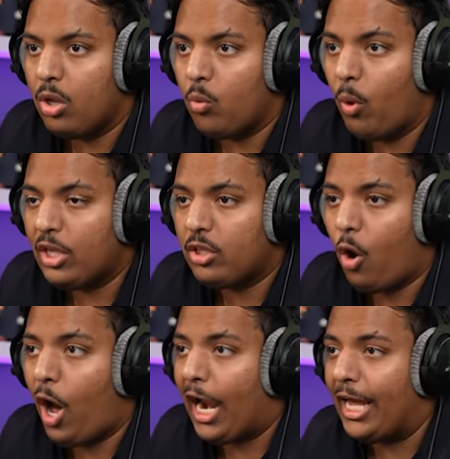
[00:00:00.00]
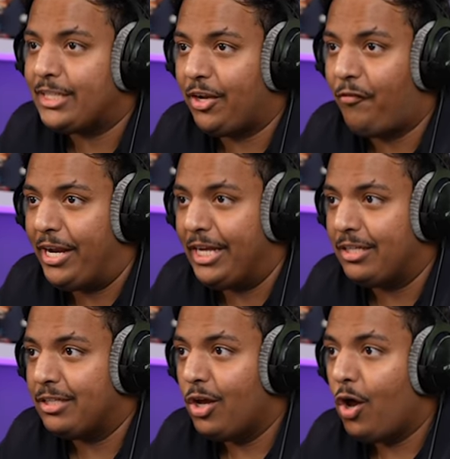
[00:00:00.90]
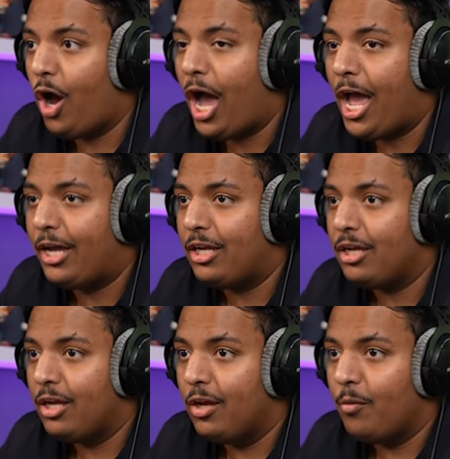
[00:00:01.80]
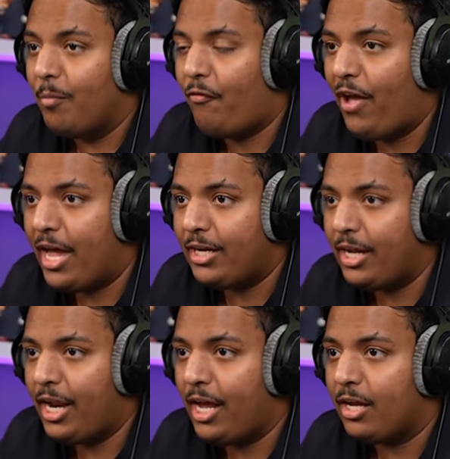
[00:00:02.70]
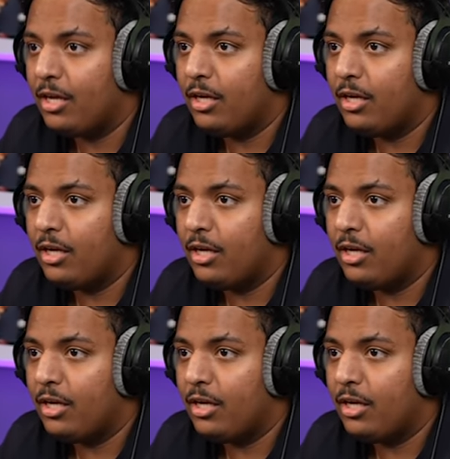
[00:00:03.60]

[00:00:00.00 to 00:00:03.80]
وات والله يكشفني اي من فين هنا